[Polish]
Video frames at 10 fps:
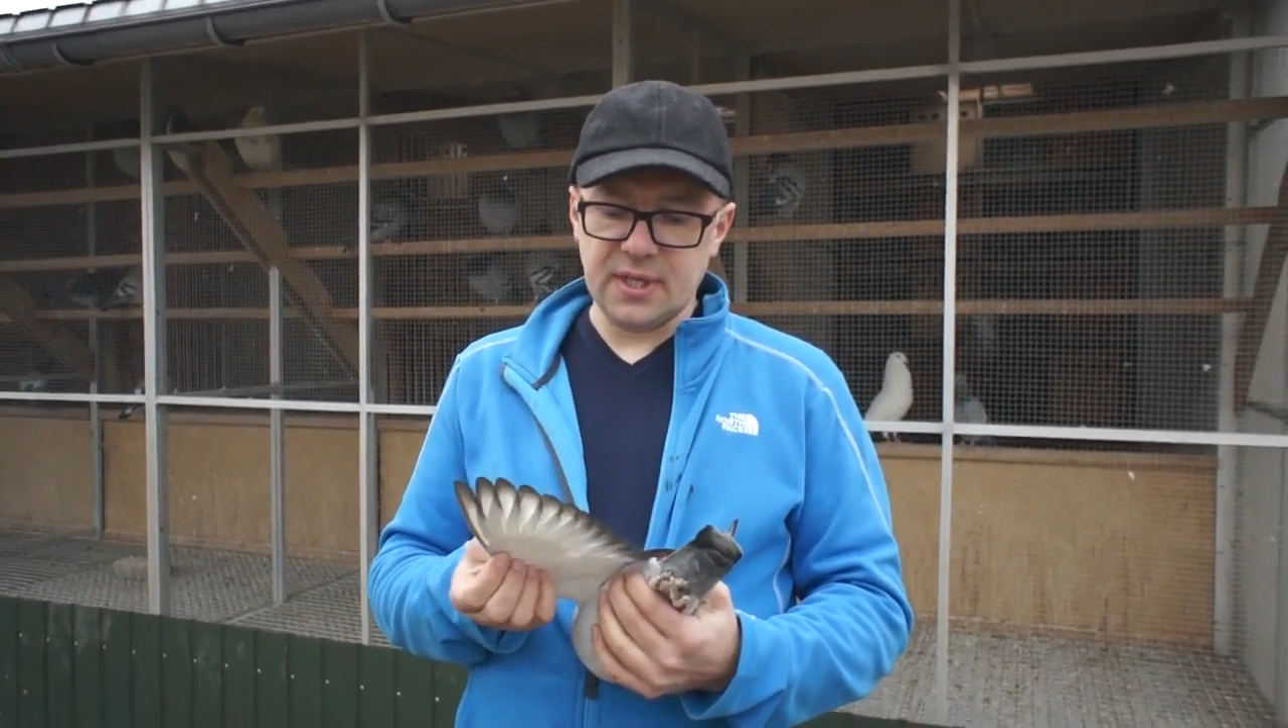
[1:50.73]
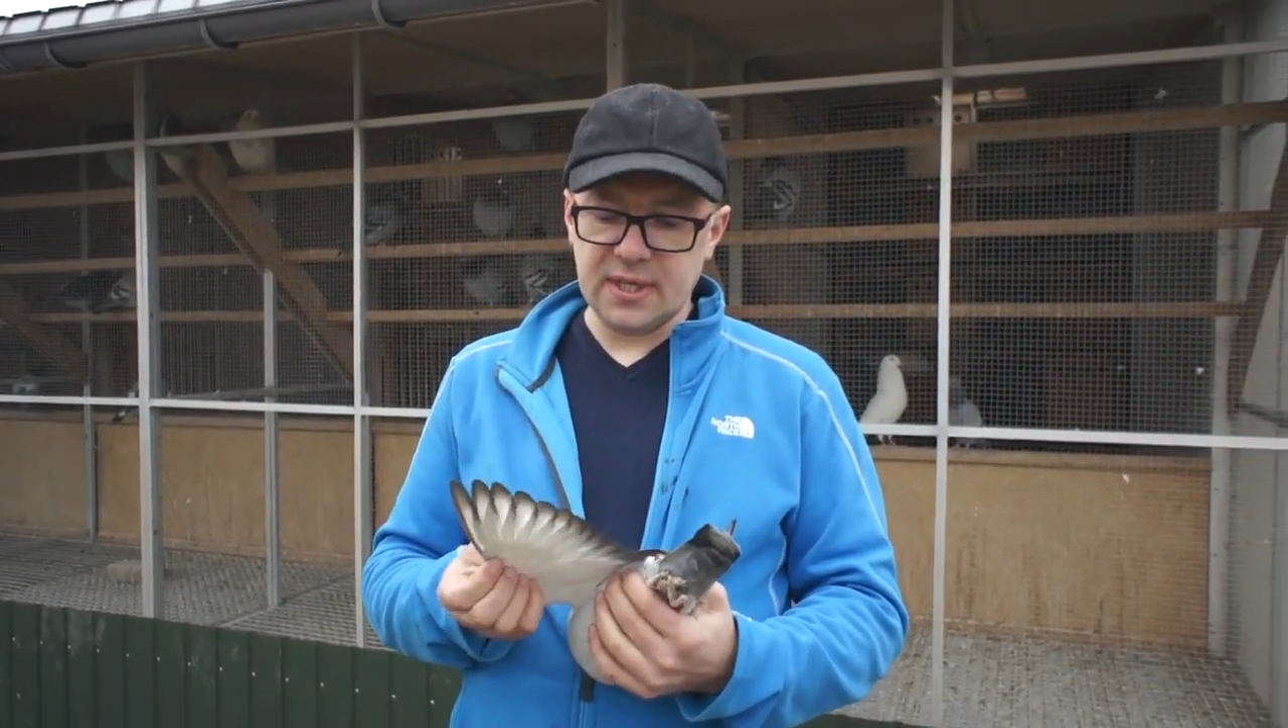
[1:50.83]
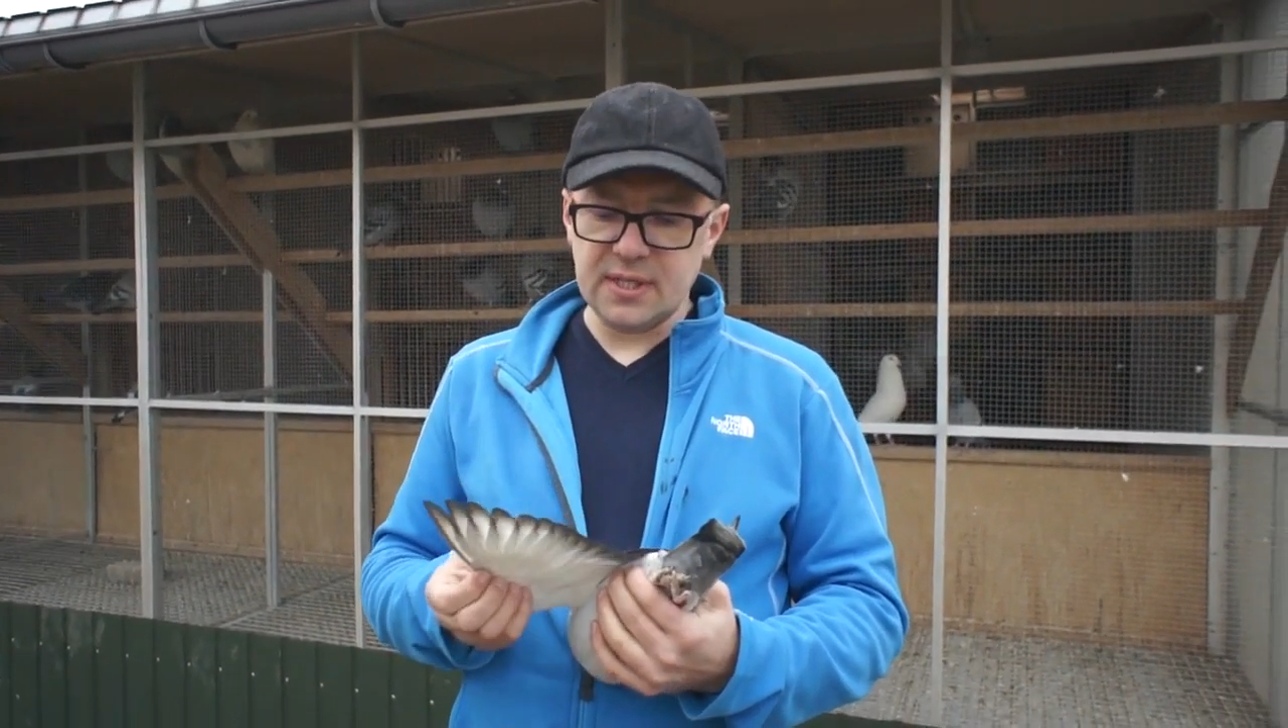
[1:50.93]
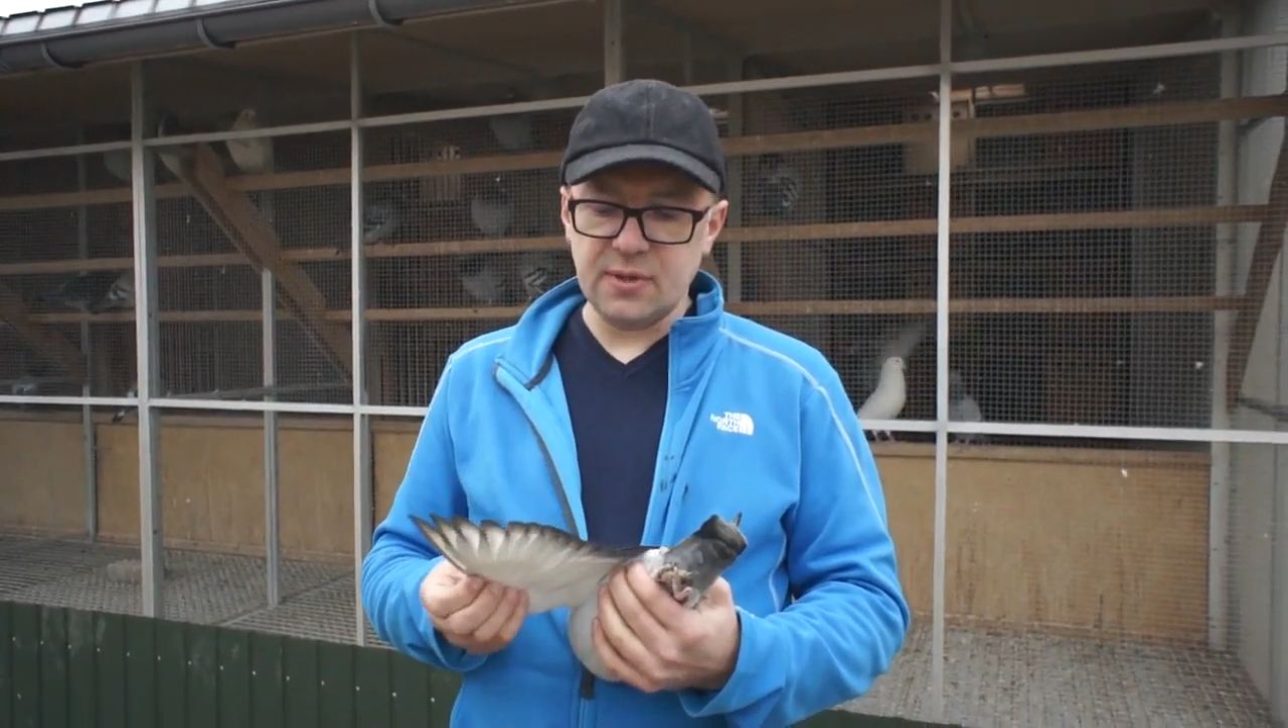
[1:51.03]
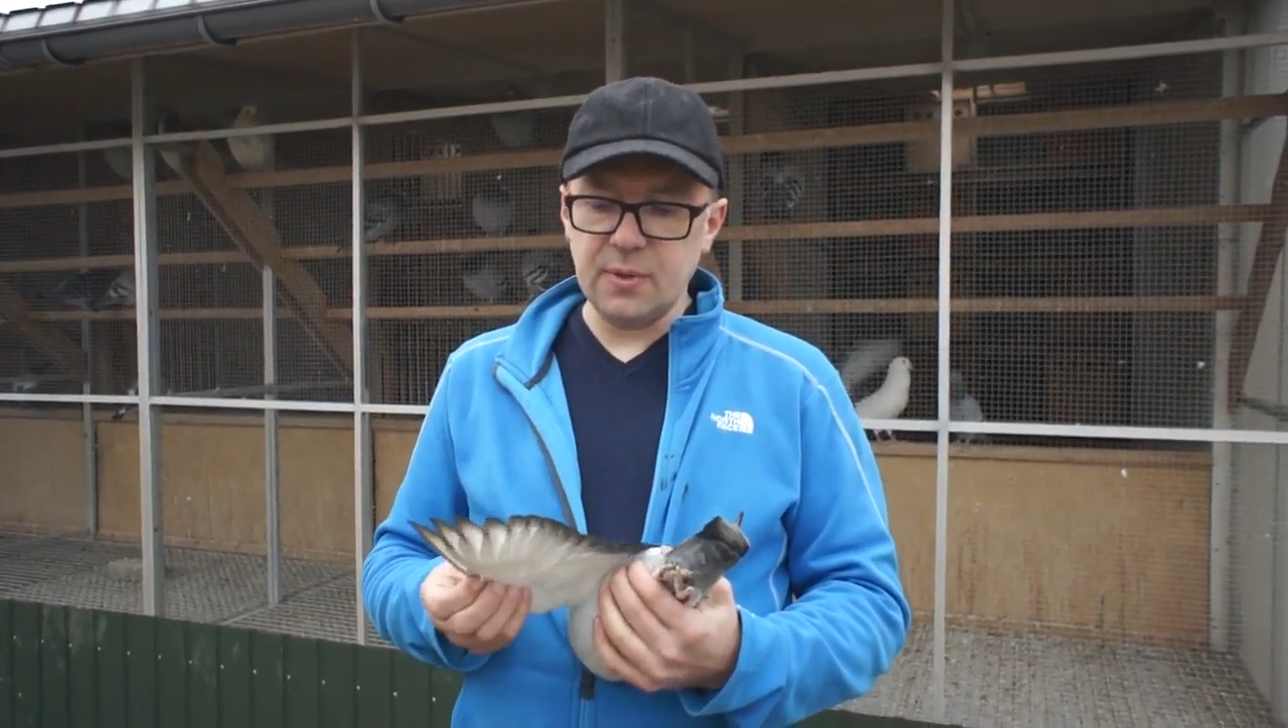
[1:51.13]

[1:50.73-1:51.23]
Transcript: 11 na